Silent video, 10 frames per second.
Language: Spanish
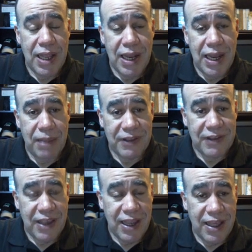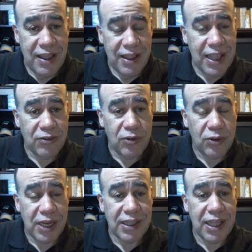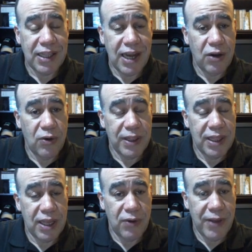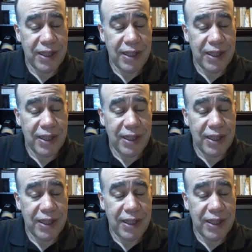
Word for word: La mensajería de texto 3399,